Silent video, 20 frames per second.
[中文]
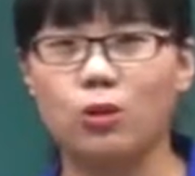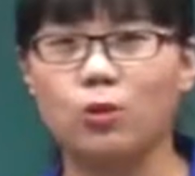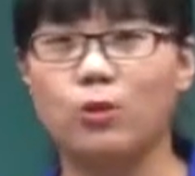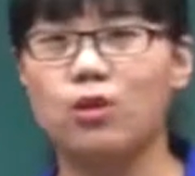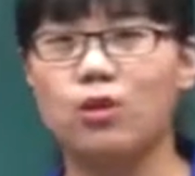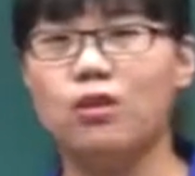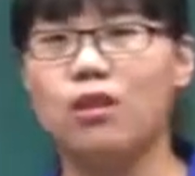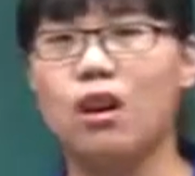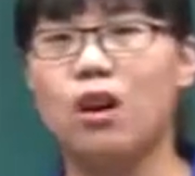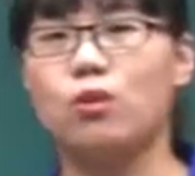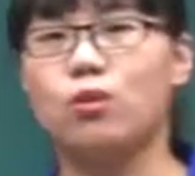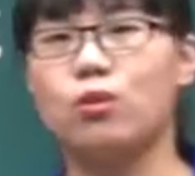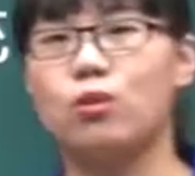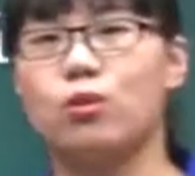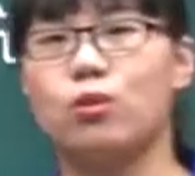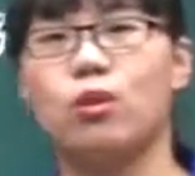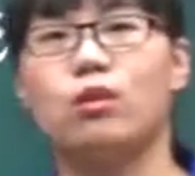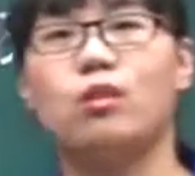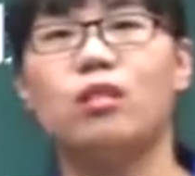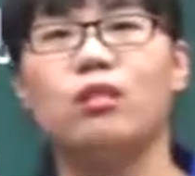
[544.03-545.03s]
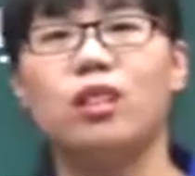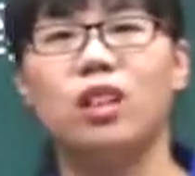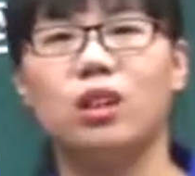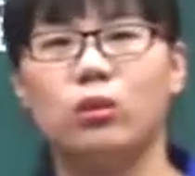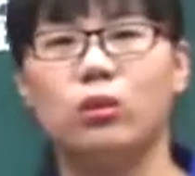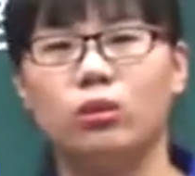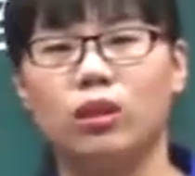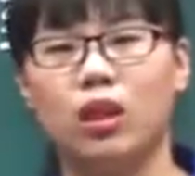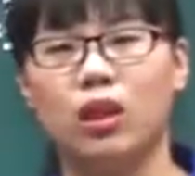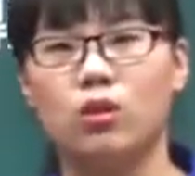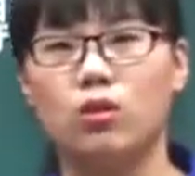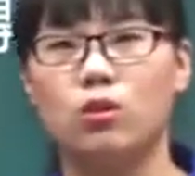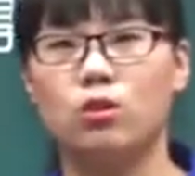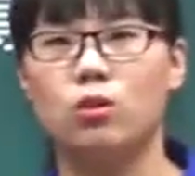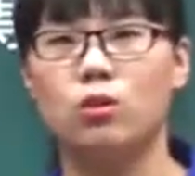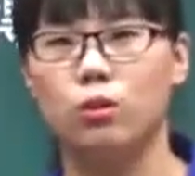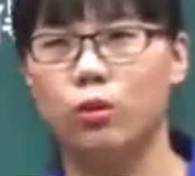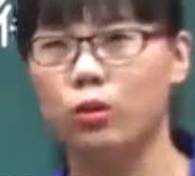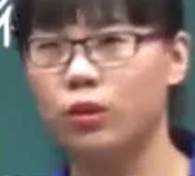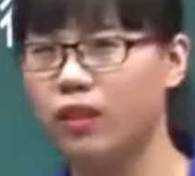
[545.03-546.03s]
我们教育学的内容当中，
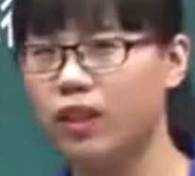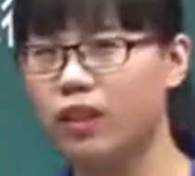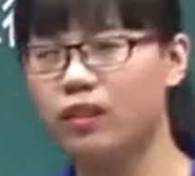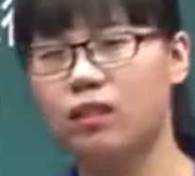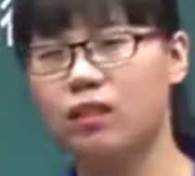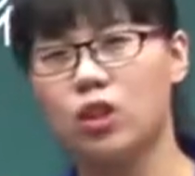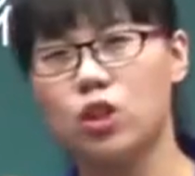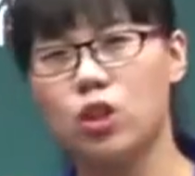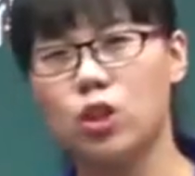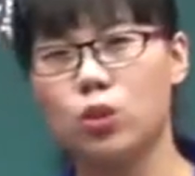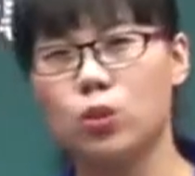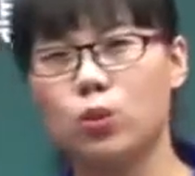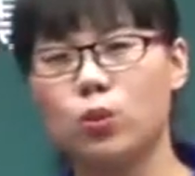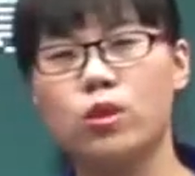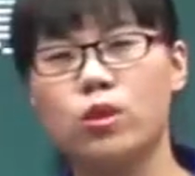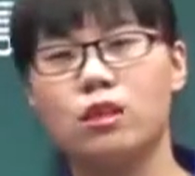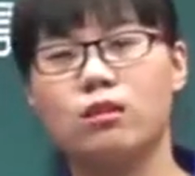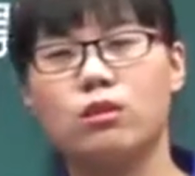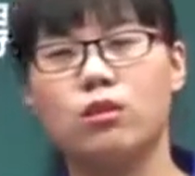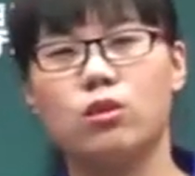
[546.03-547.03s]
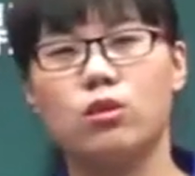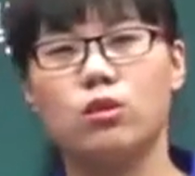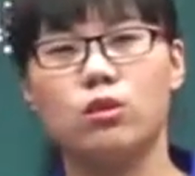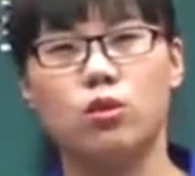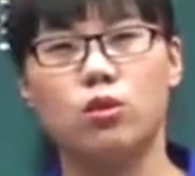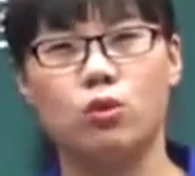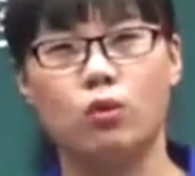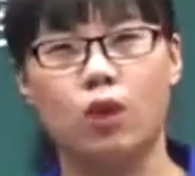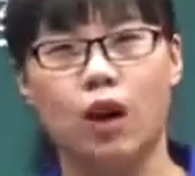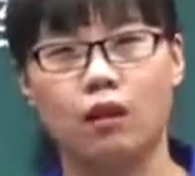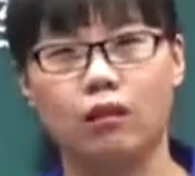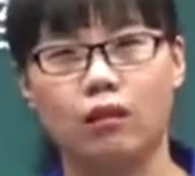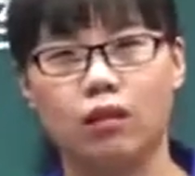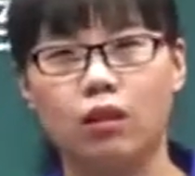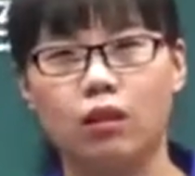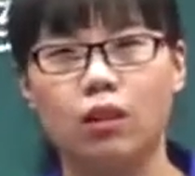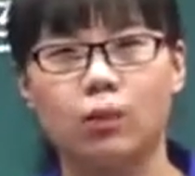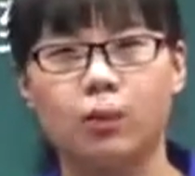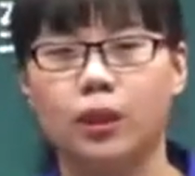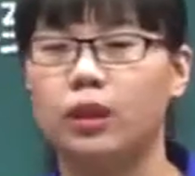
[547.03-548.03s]
我们会发现它出现的次数啊
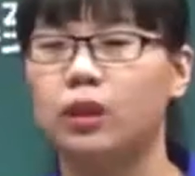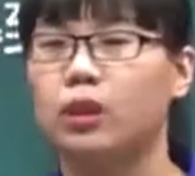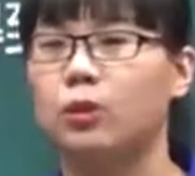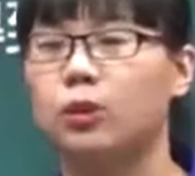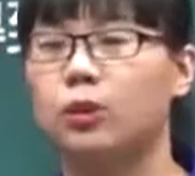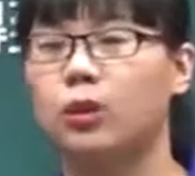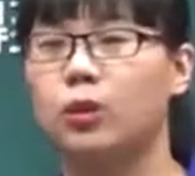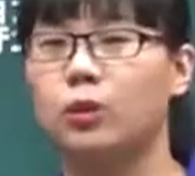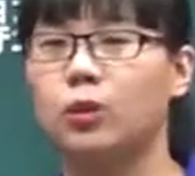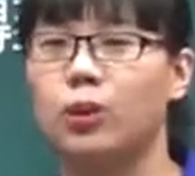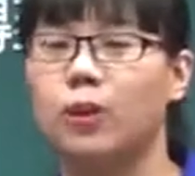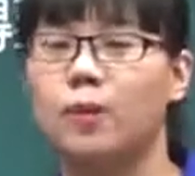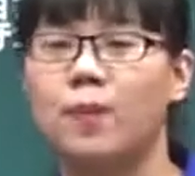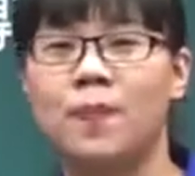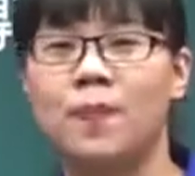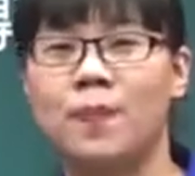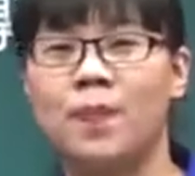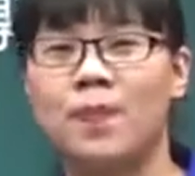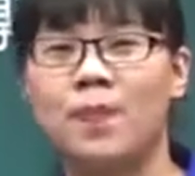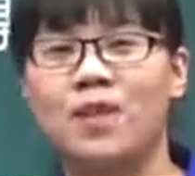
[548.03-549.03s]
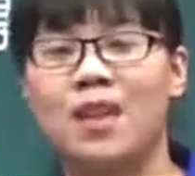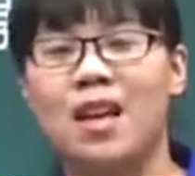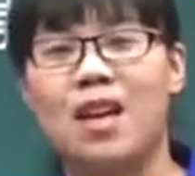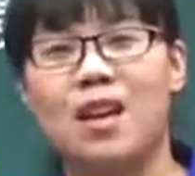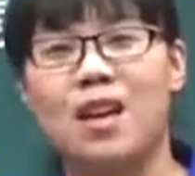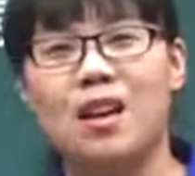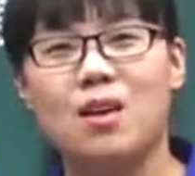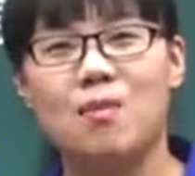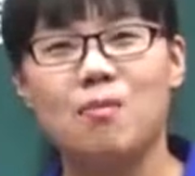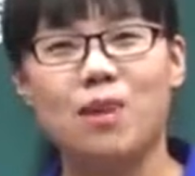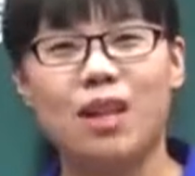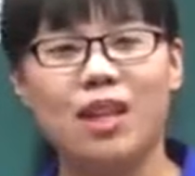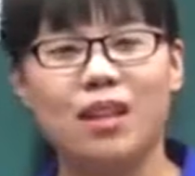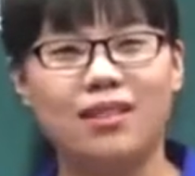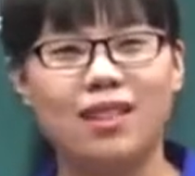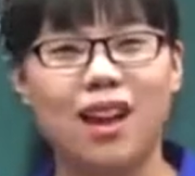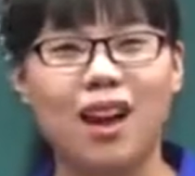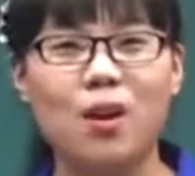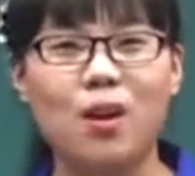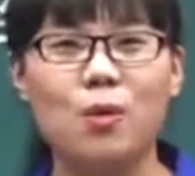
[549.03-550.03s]
特别特别的多。每
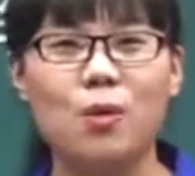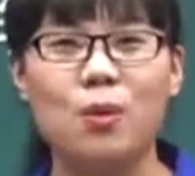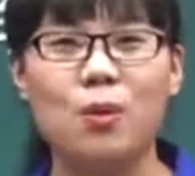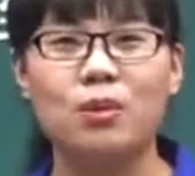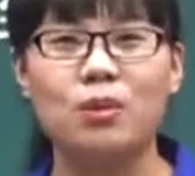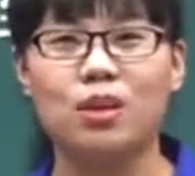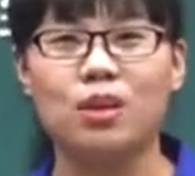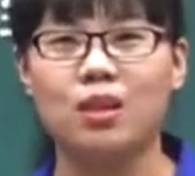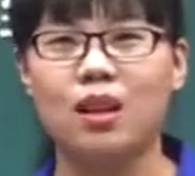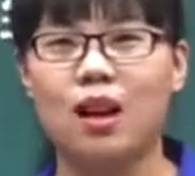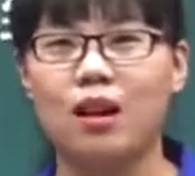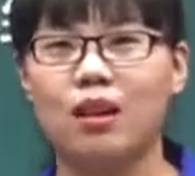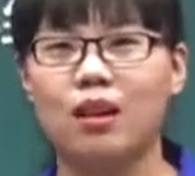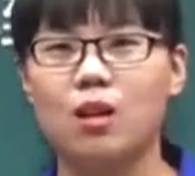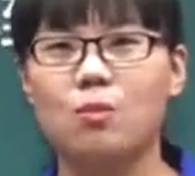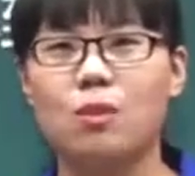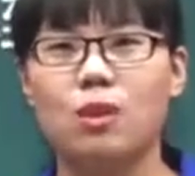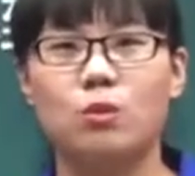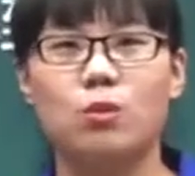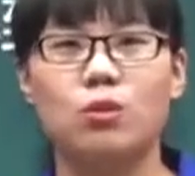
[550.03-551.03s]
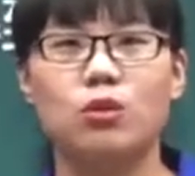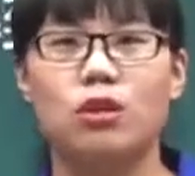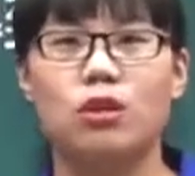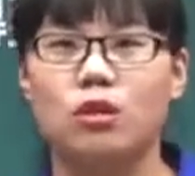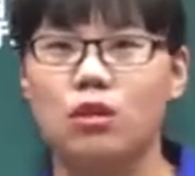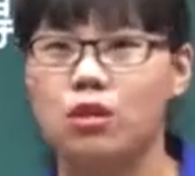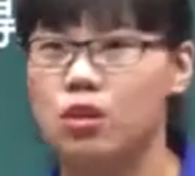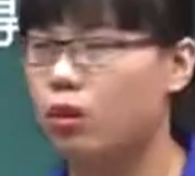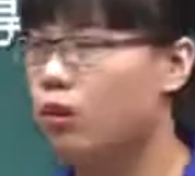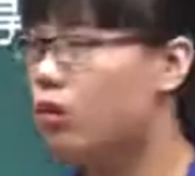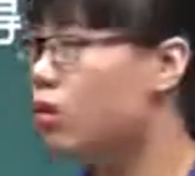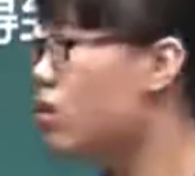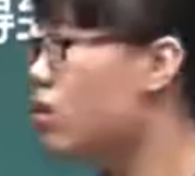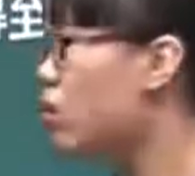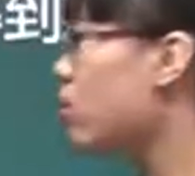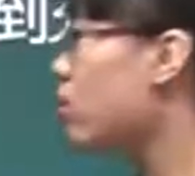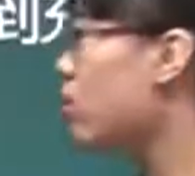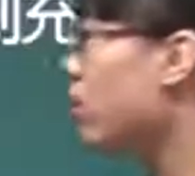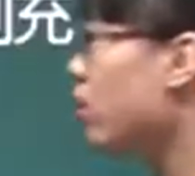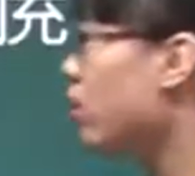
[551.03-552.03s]
当我们提到根本目的的时候，似乎